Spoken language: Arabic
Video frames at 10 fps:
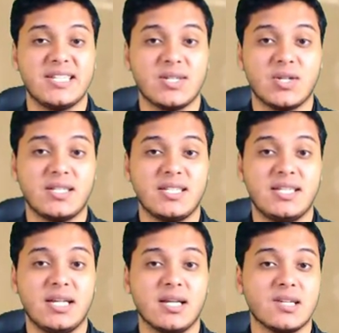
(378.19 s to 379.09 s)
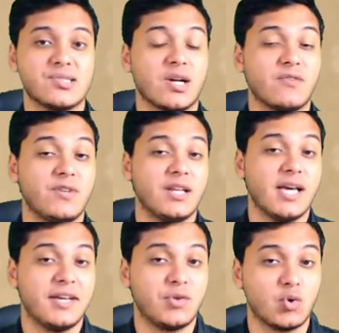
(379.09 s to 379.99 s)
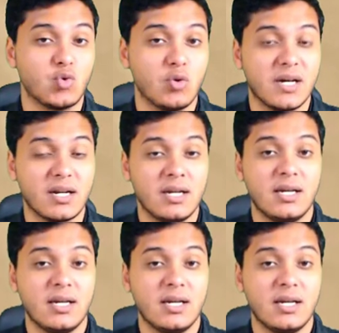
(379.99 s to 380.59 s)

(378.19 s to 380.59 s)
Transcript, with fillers: إيراد النيل الأزرق في نهاية أكتوبر